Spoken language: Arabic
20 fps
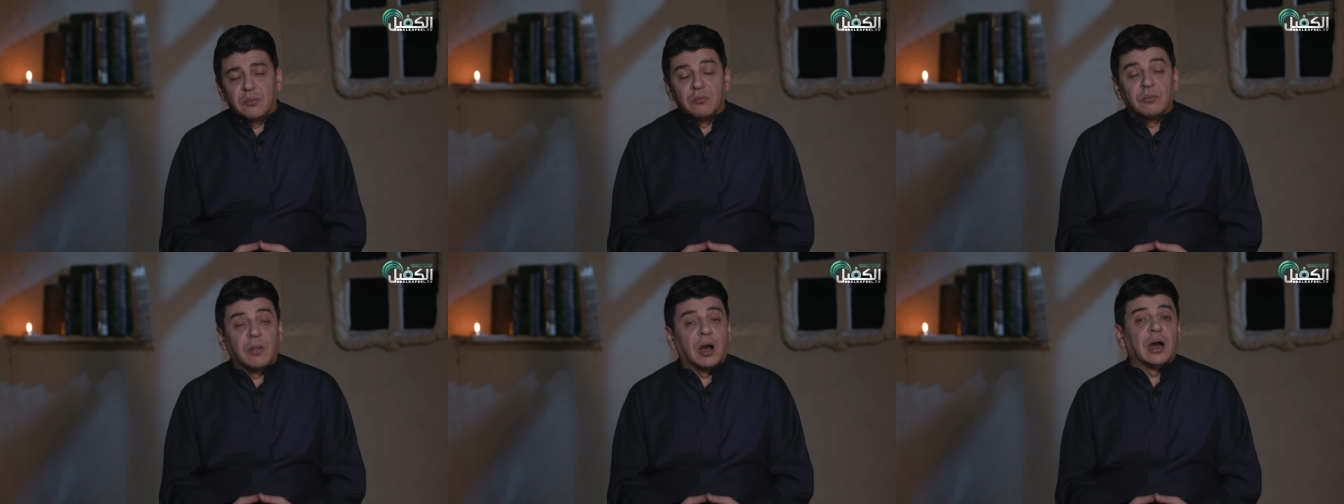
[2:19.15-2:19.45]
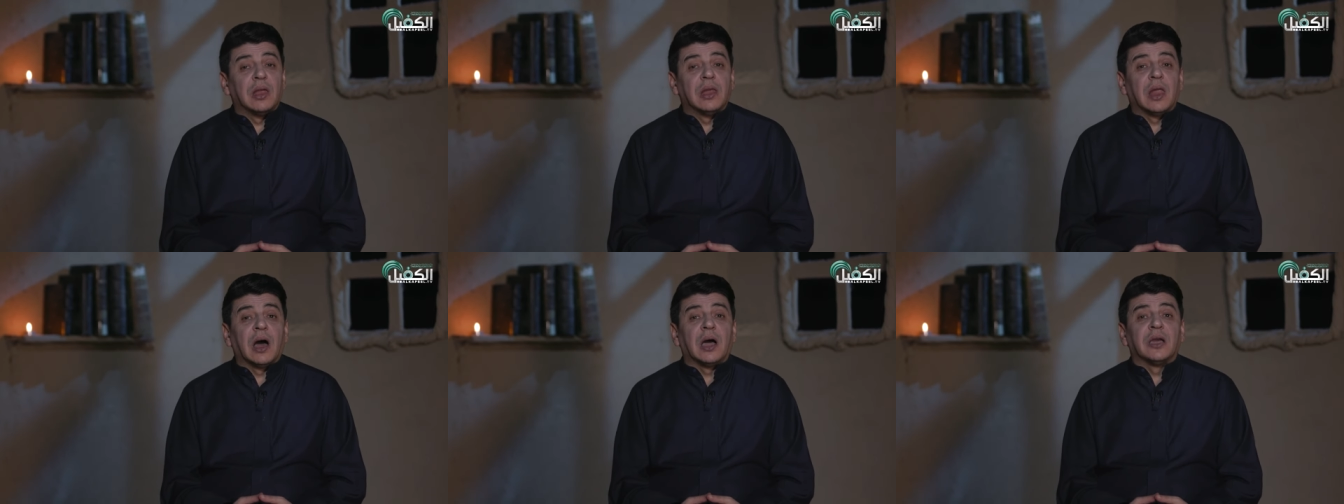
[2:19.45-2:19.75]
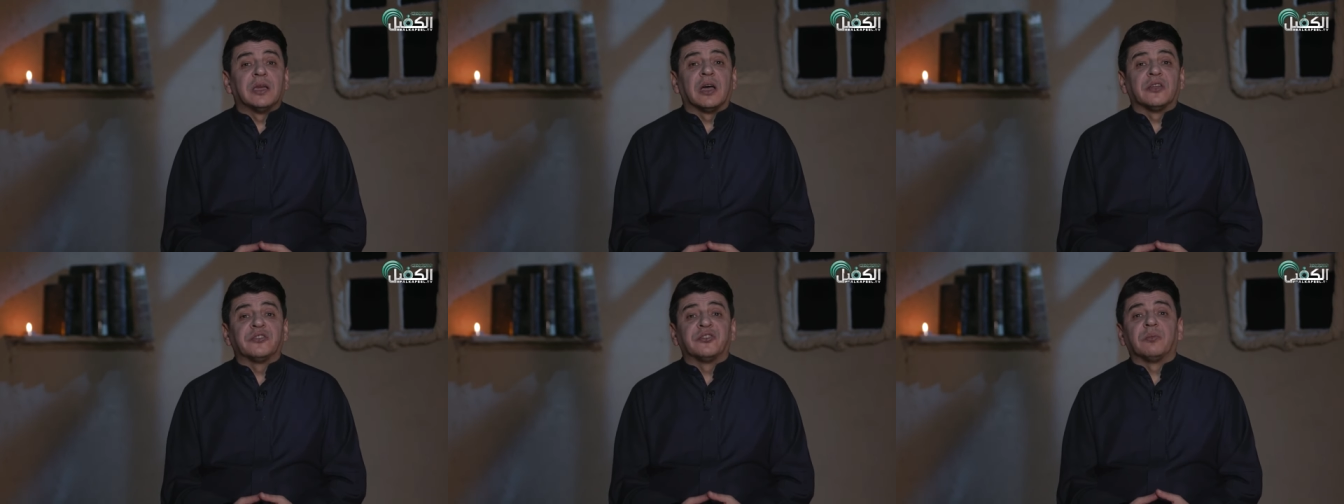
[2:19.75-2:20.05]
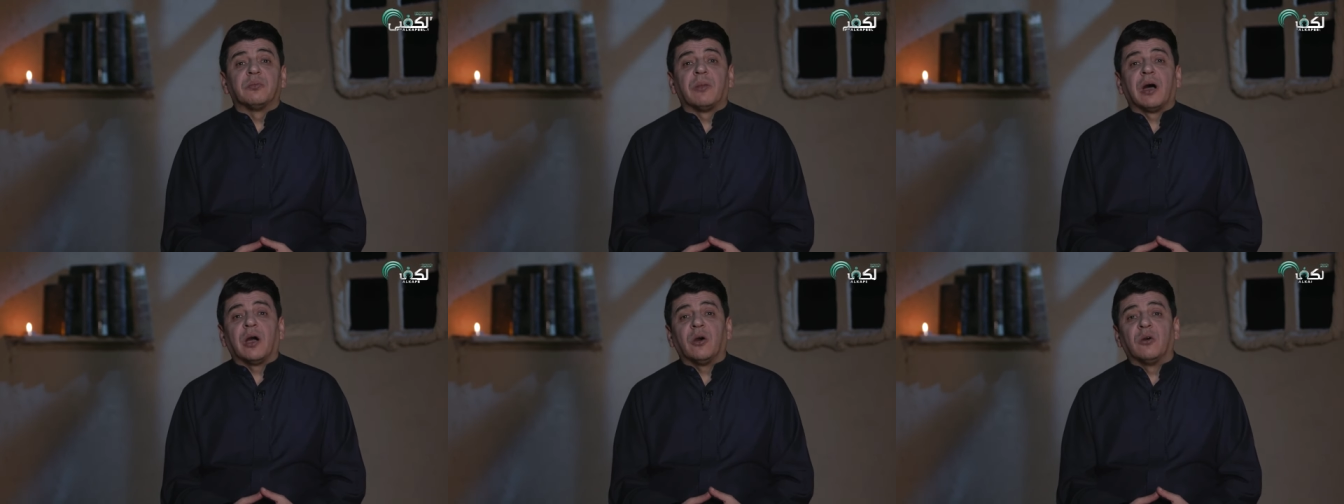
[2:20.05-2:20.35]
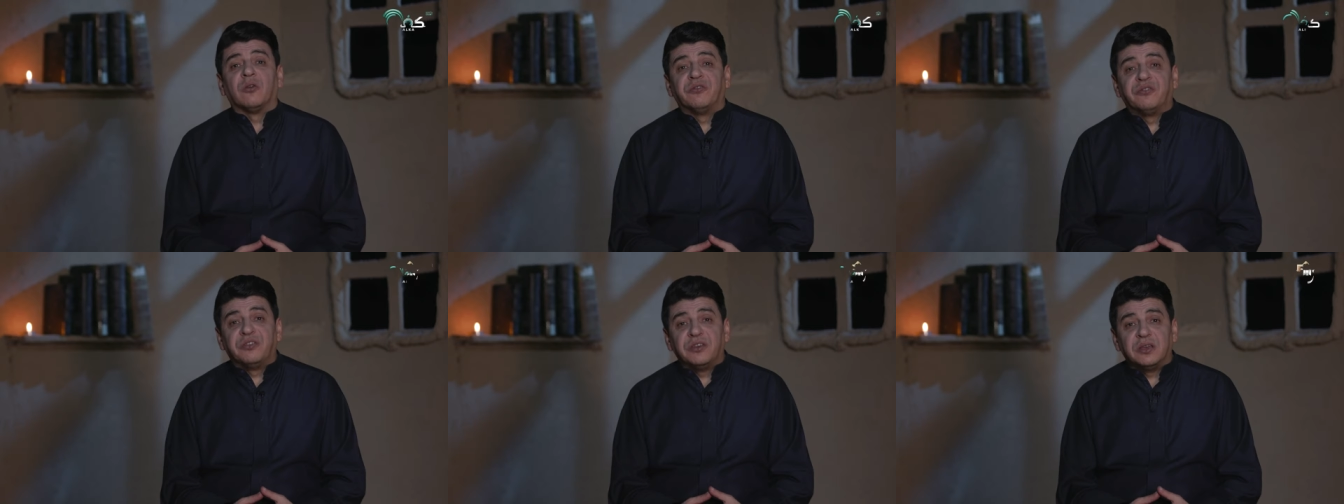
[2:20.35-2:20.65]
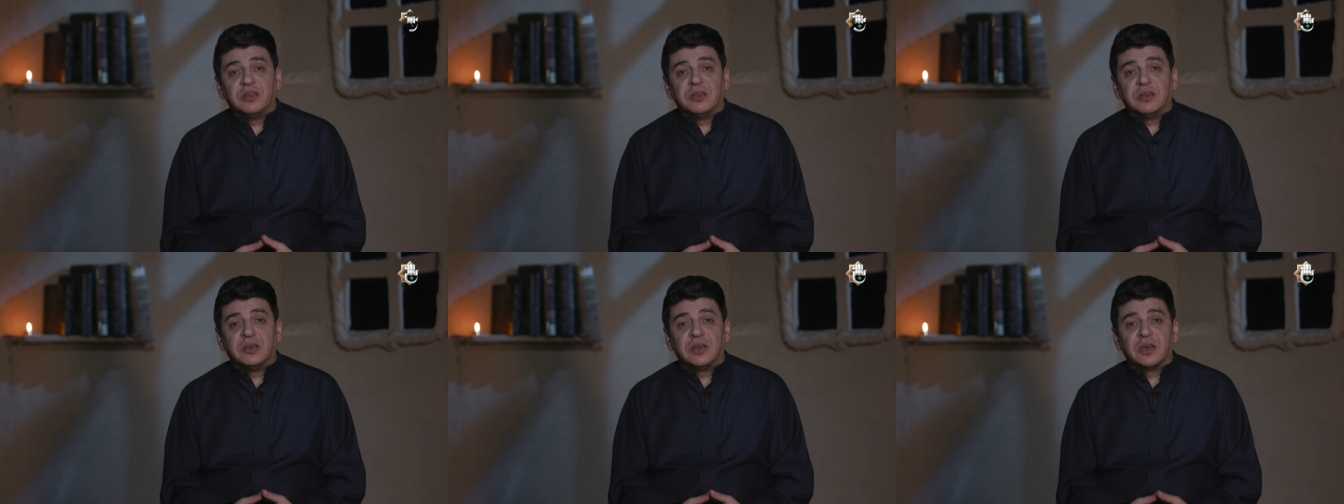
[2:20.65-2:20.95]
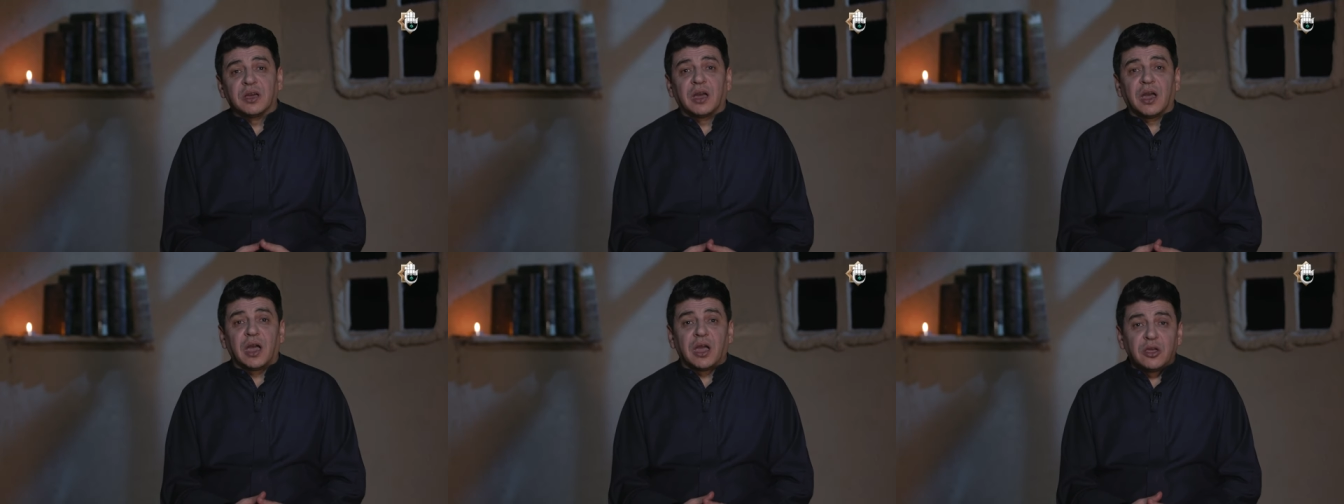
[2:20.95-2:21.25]
ما لا يطمع
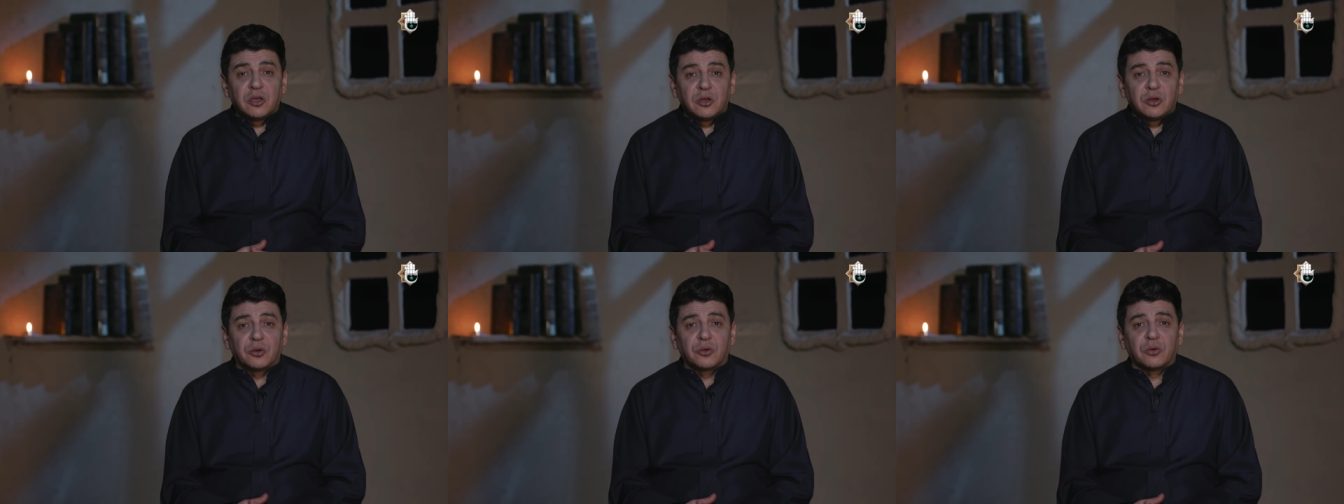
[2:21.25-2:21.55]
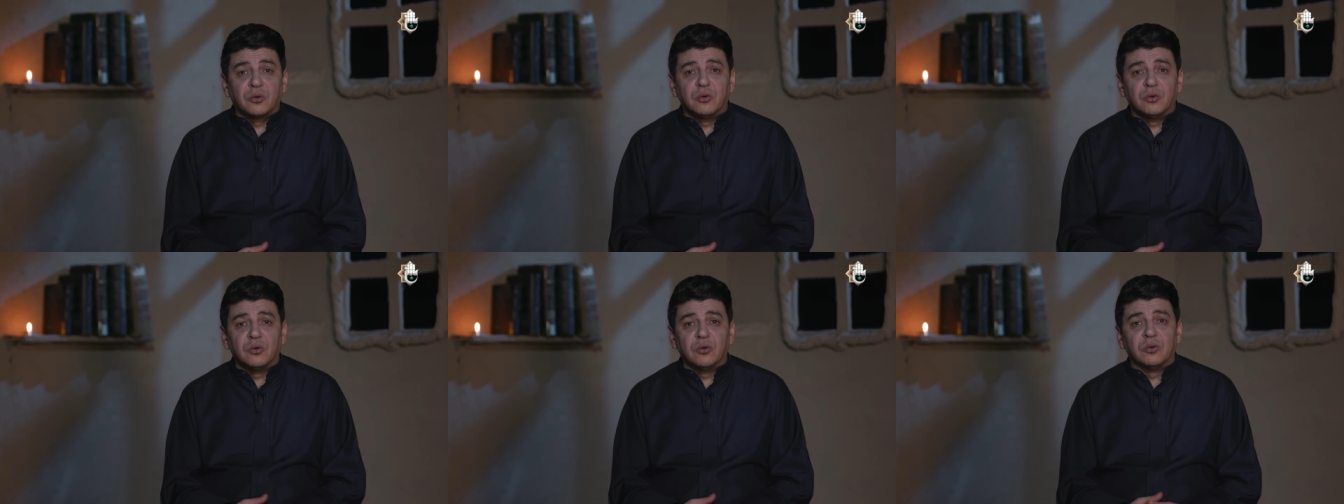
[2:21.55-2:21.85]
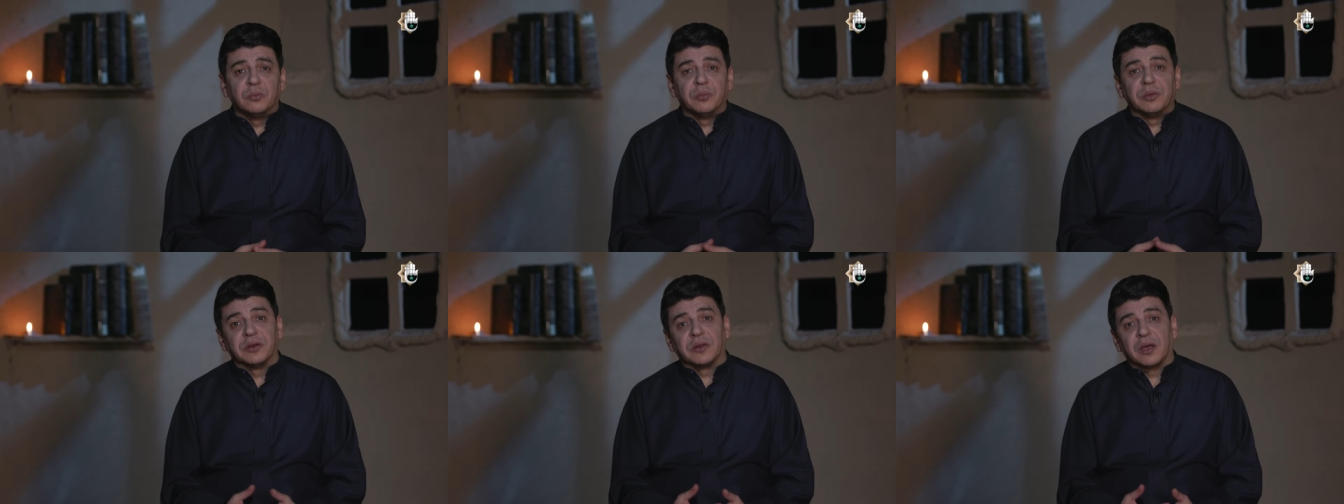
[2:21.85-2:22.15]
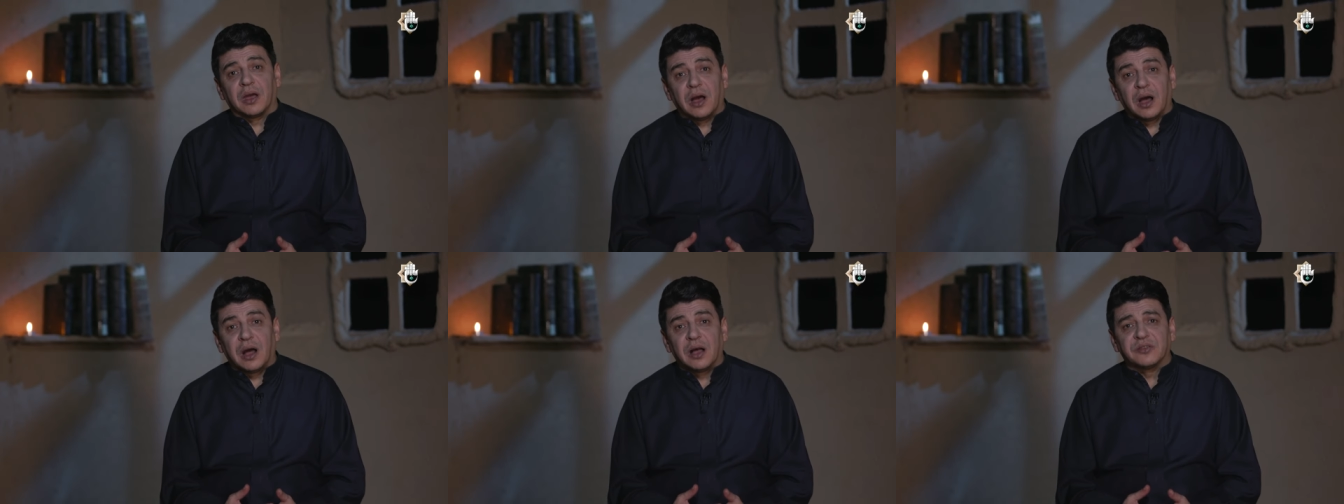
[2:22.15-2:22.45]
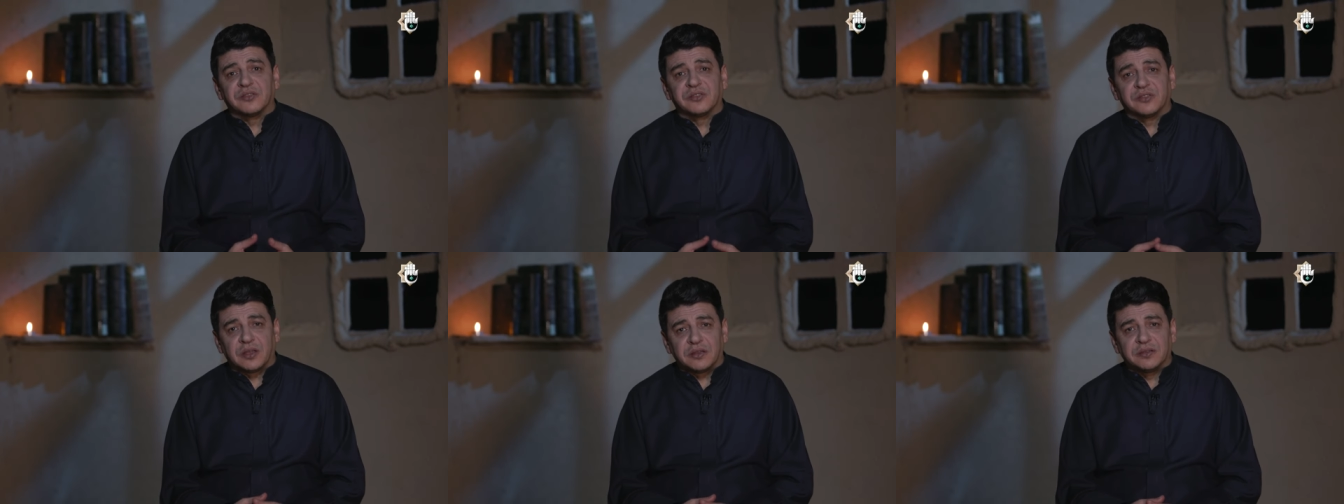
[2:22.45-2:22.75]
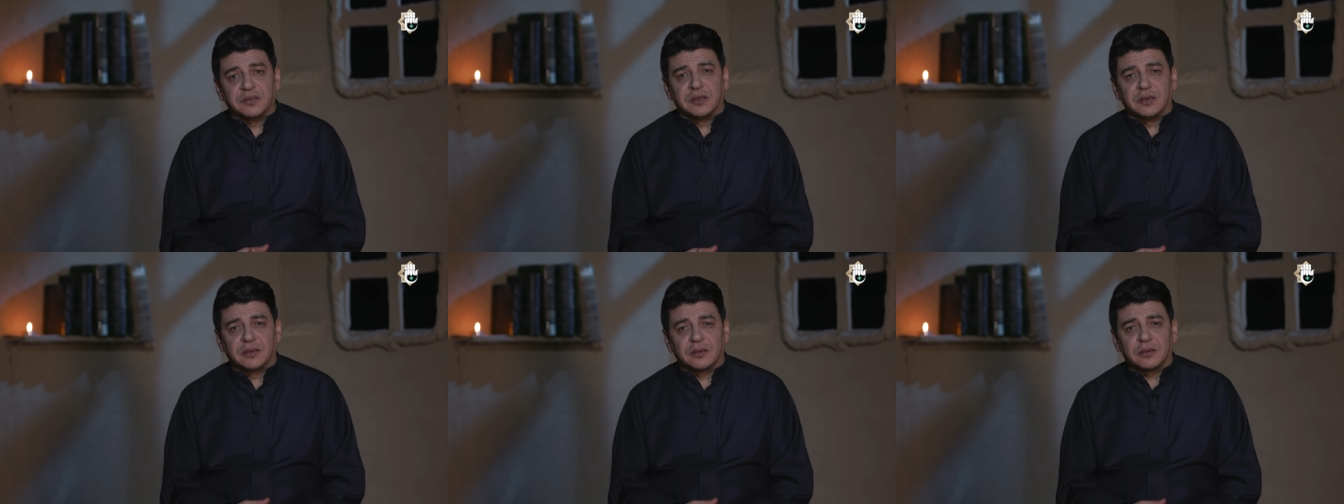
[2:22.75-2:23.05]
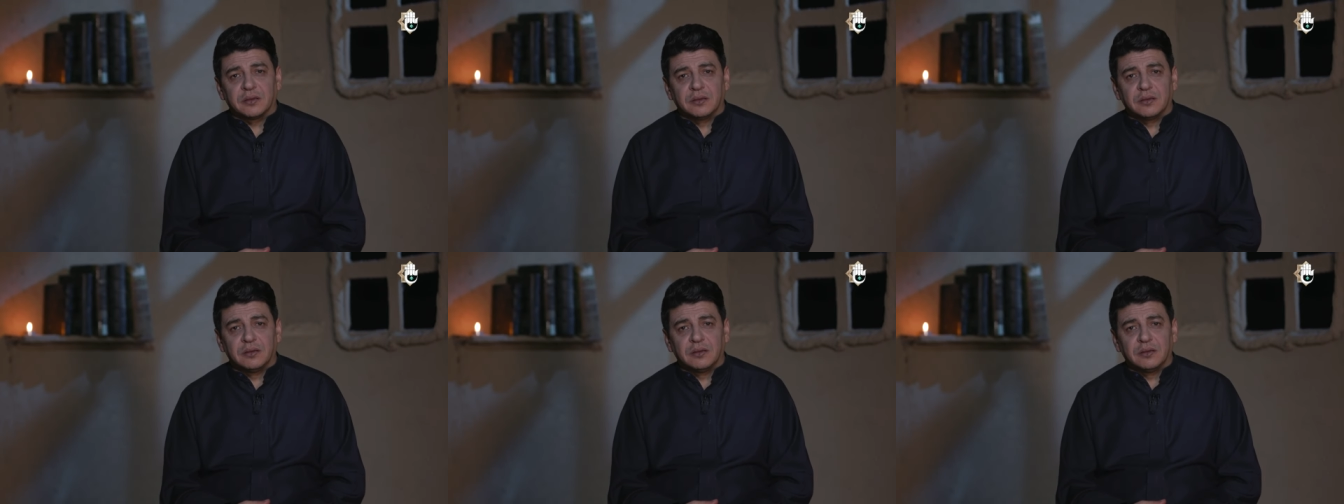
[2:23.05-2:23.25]
فيه غيره من خاصتك